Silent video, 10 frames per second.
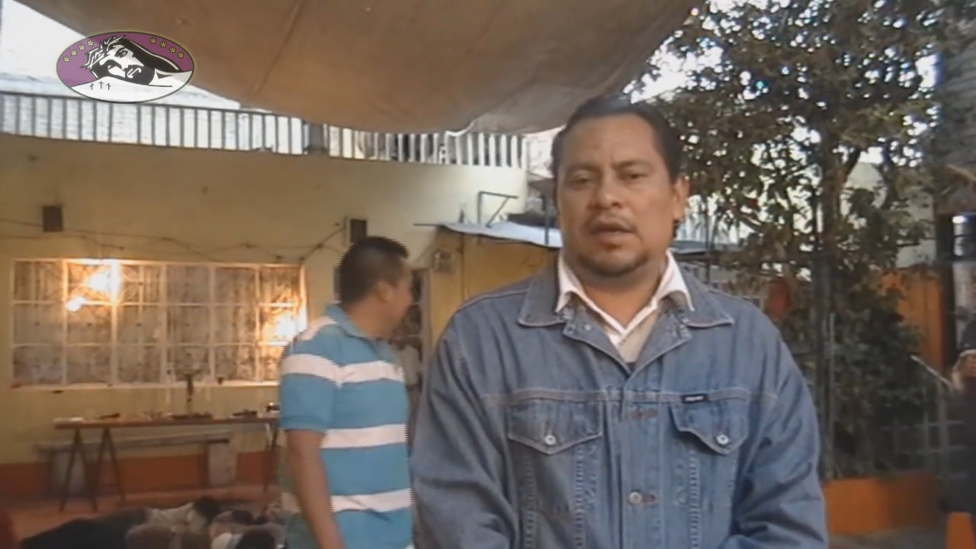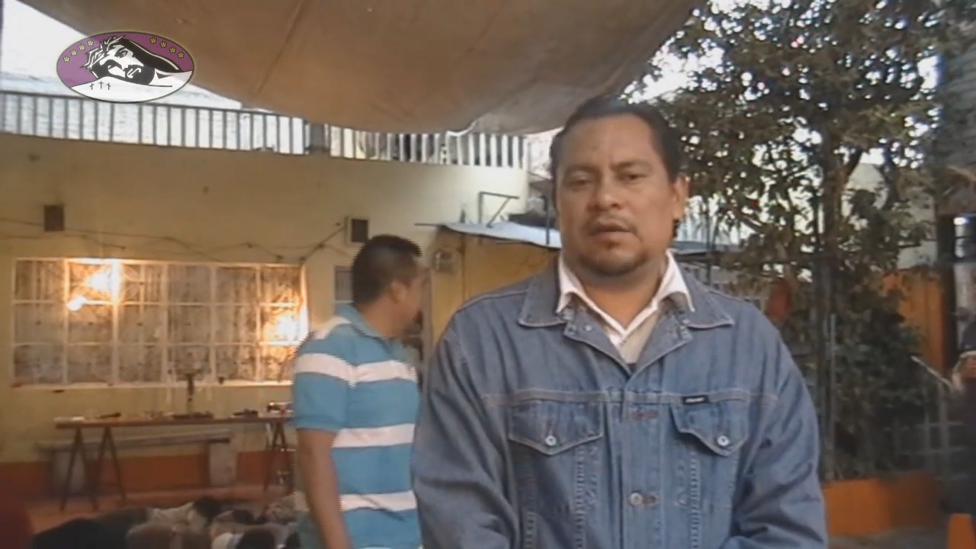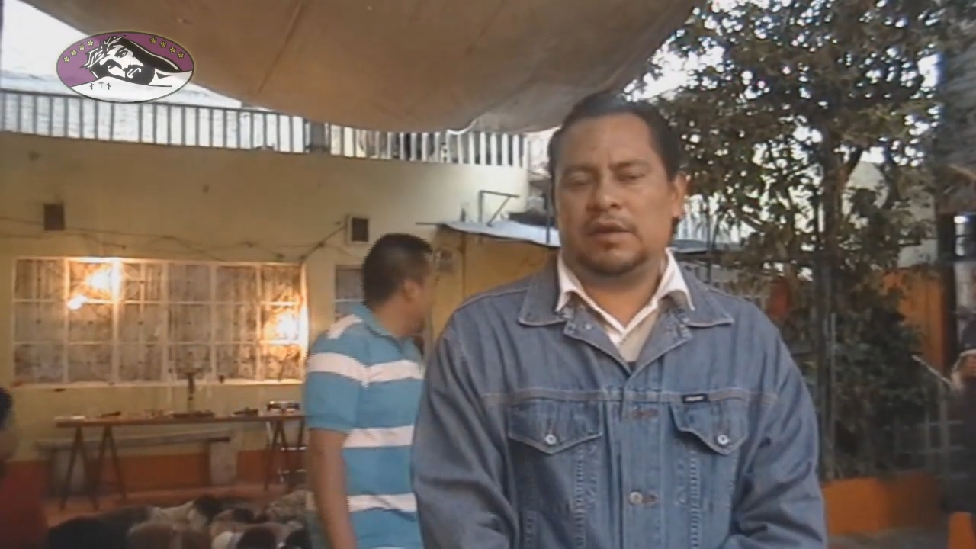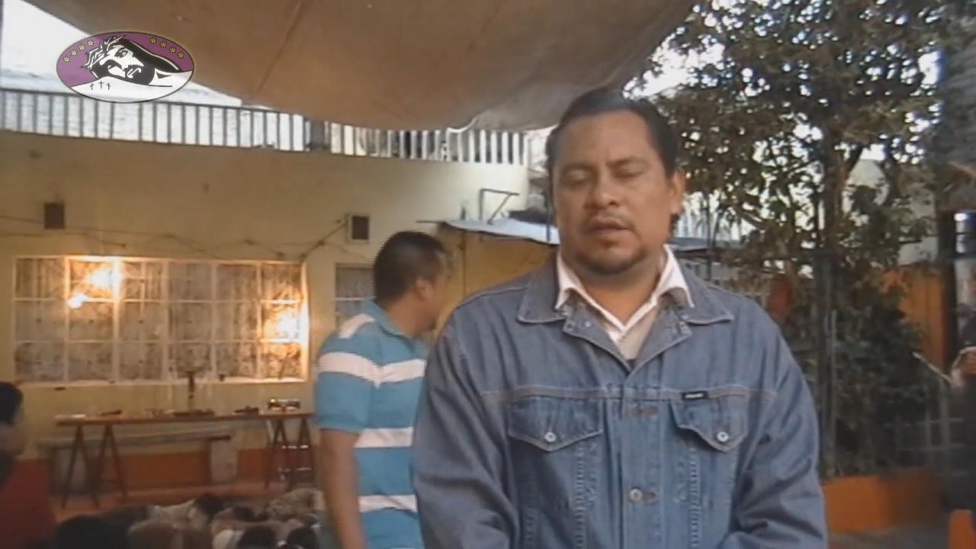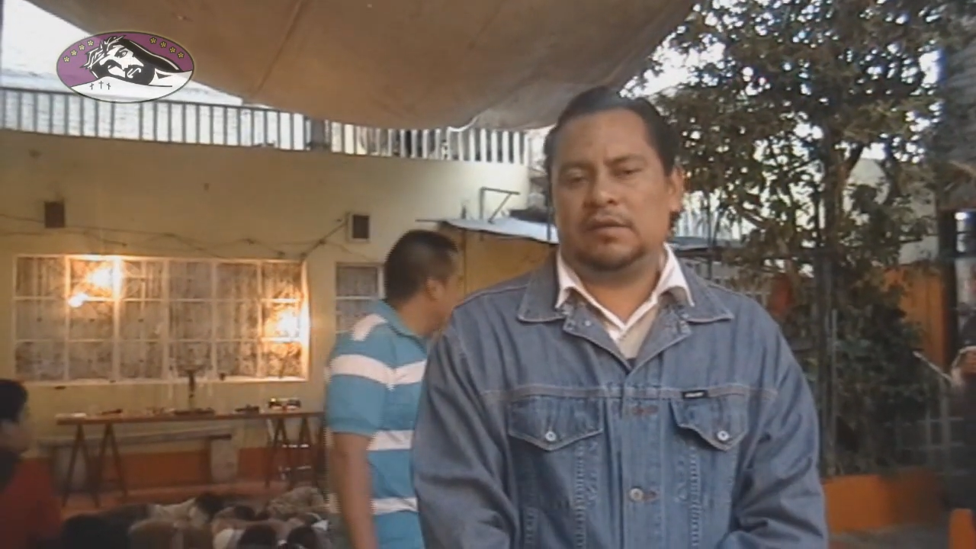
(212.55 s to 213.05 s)

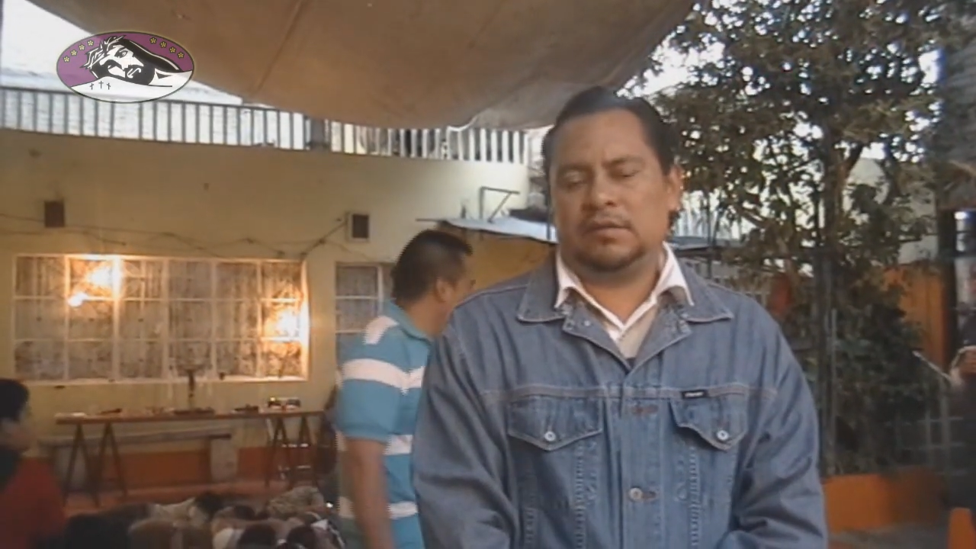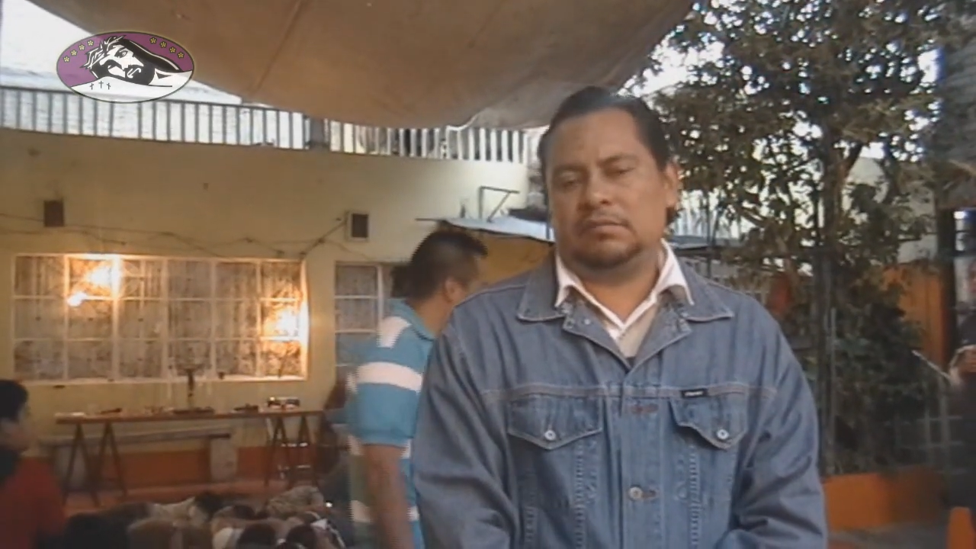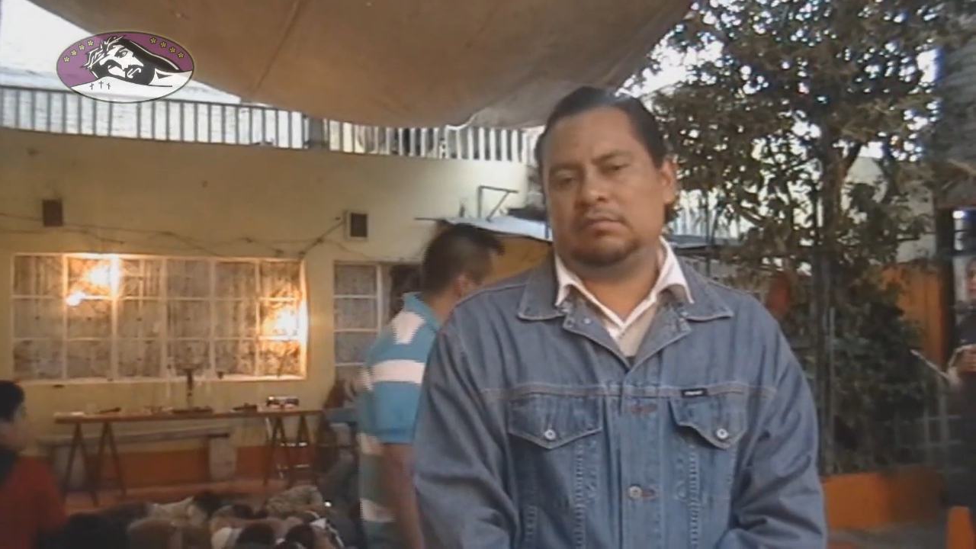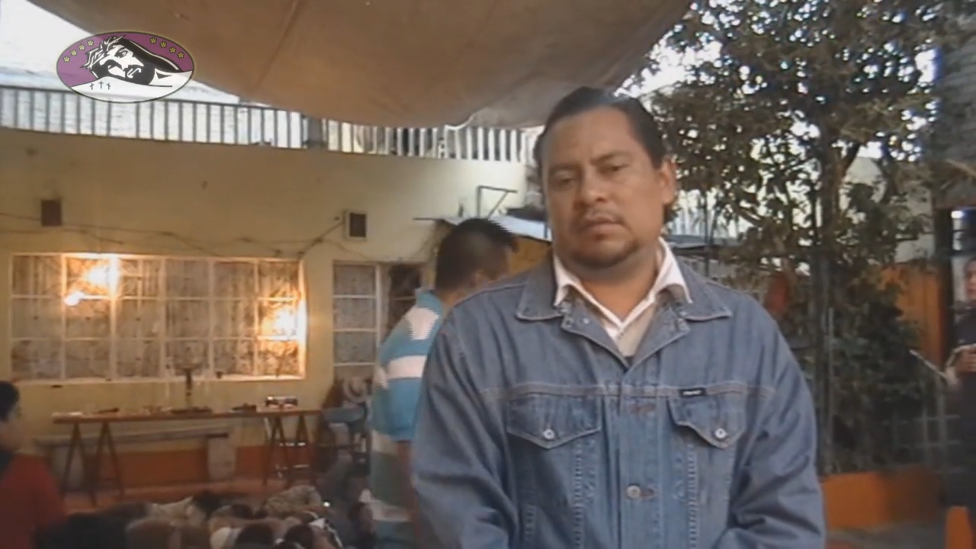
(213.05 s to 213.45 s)
recorrido